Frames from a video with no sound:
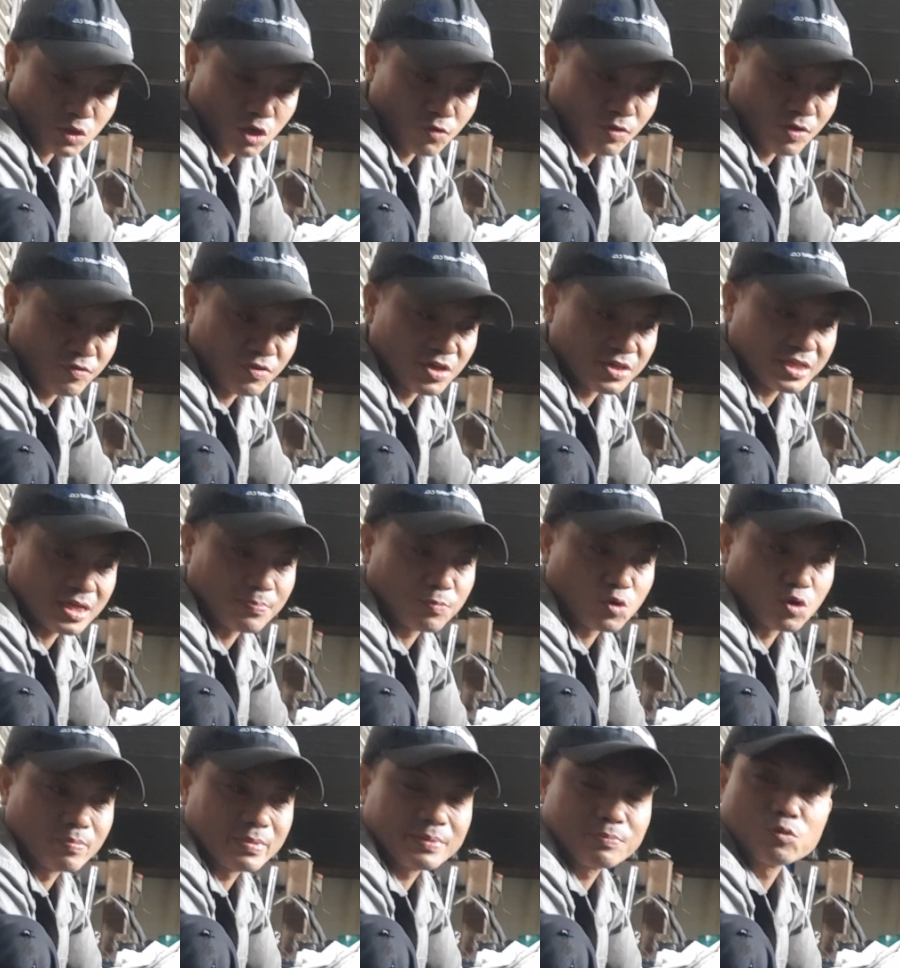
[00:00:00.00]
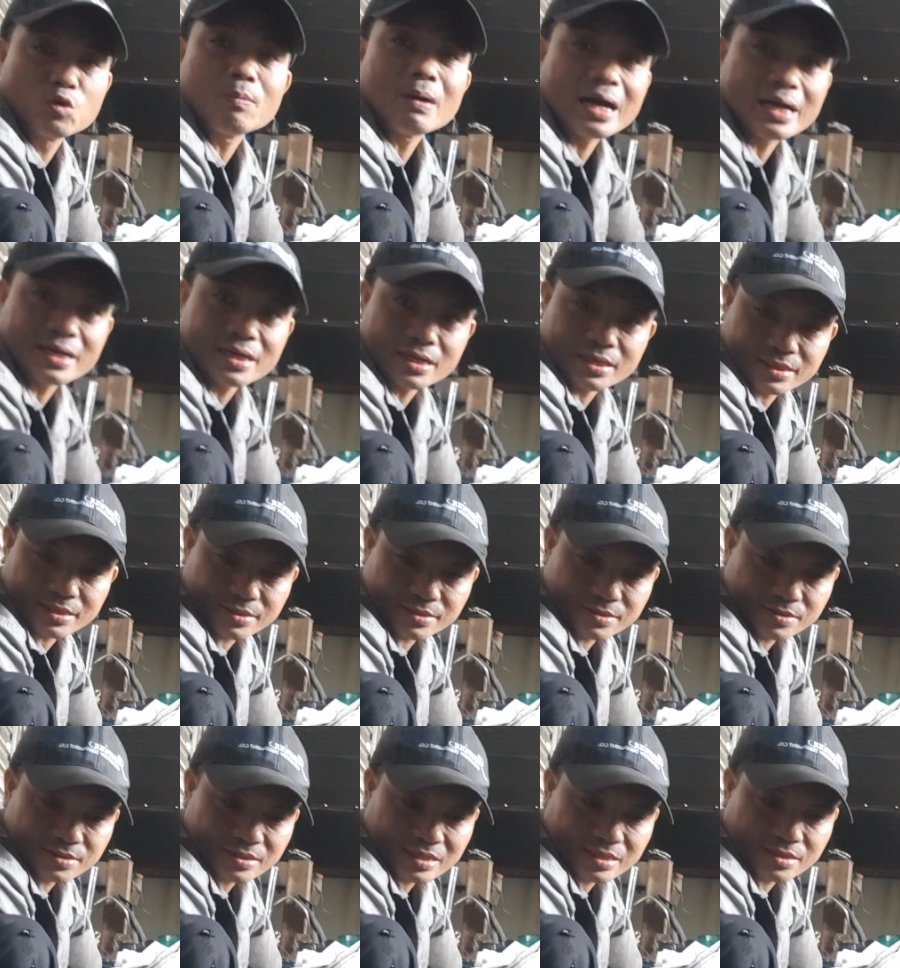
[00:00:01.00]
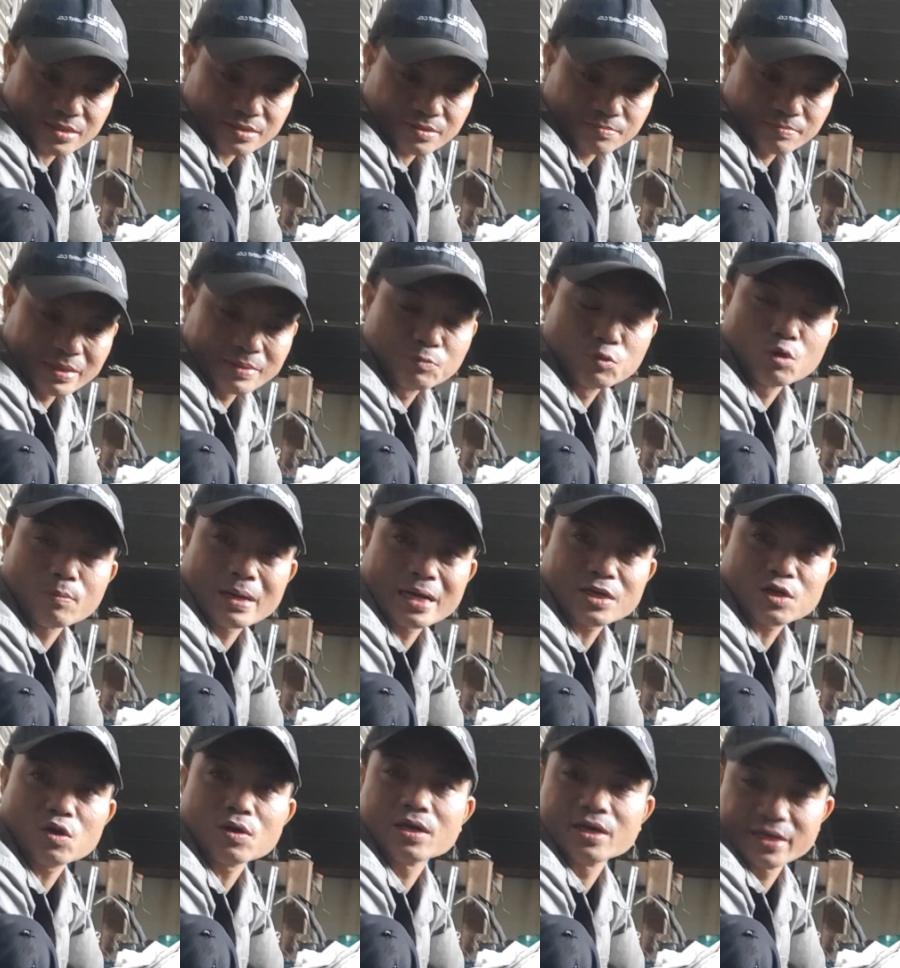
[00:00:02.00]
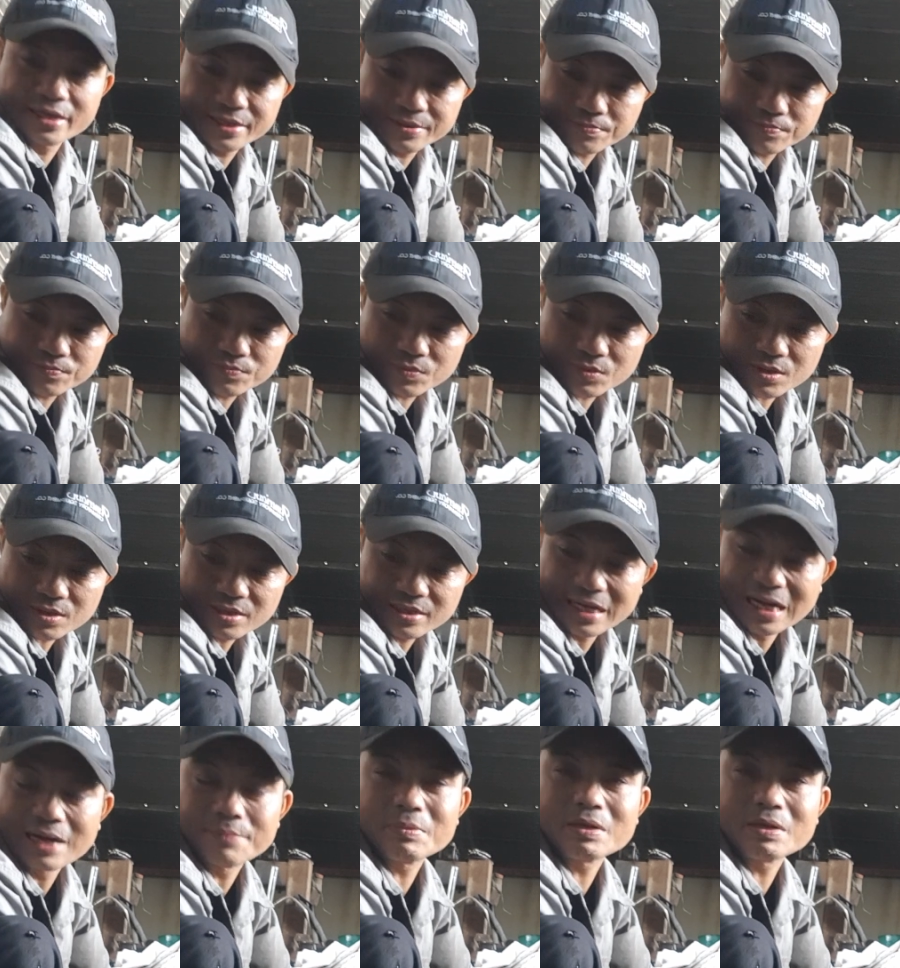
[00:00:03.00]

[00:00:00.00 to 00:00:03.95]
đối với phương châm của mình mua bán á mình mua bán có lời là